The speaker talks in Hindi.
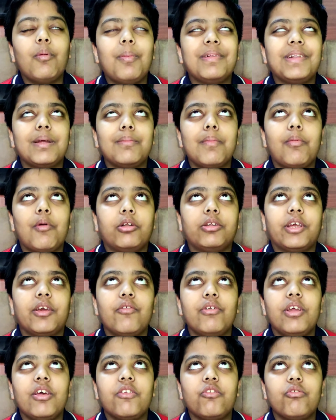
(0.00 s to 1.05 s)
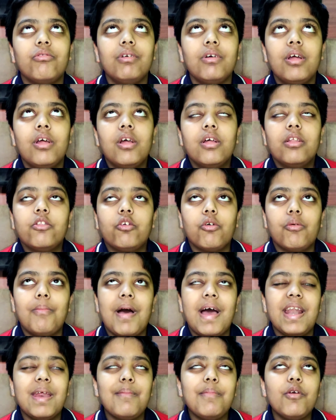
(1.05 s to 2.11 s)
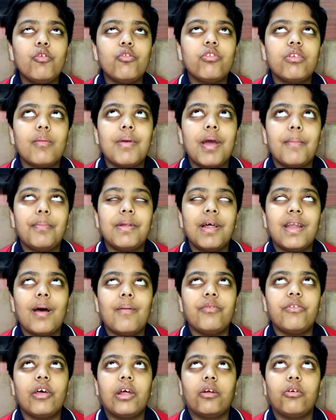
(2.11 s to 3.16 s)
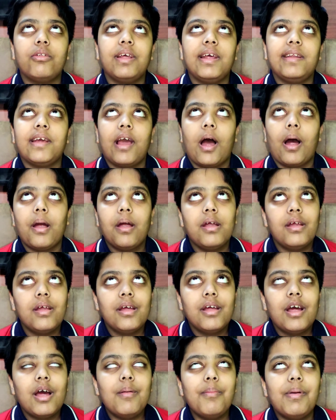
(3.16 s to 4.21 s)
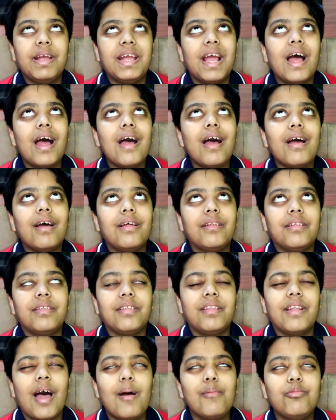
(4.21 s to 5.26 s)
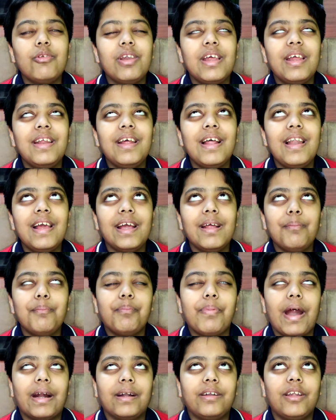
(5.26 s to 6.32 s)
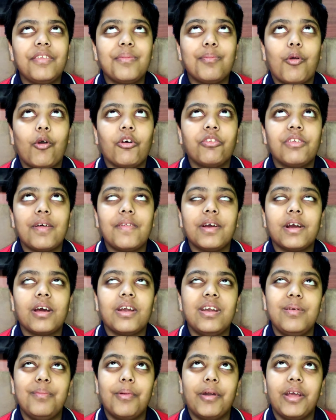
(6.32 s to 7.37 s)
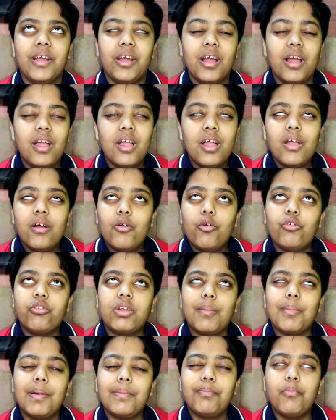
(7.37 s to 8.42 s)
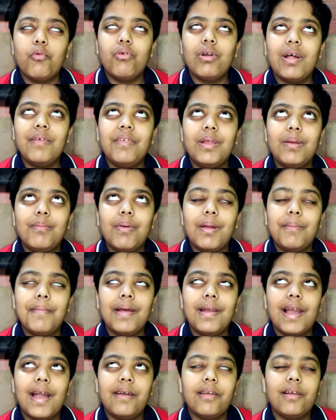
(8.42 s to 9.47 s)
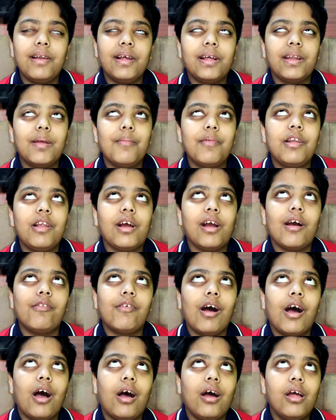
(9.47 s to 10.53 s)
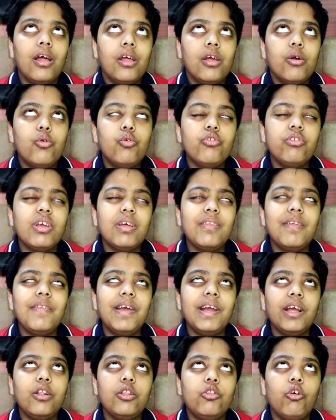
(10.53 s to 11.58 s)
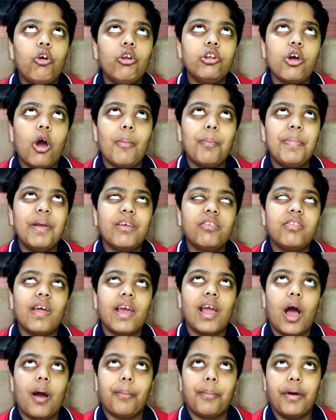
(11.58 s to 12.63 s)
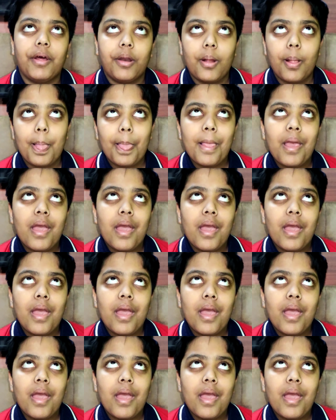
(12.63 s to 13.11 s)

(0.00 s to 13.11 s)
आपको पता है मैं बहुत क्यूरियस हूँ तो मैंने भी उस समय अपना नाम सर को दे दिया अब भैया नाम तो दे दिया लेकिन प्रैक्टिस बहुत ज्यादा करनी पड़ी उसके बाद पूरा दिन भर मैं लेटर लिखने में लगा हुआ उसके अंदर देखे दो टॉपिक्स थे यहाँ पर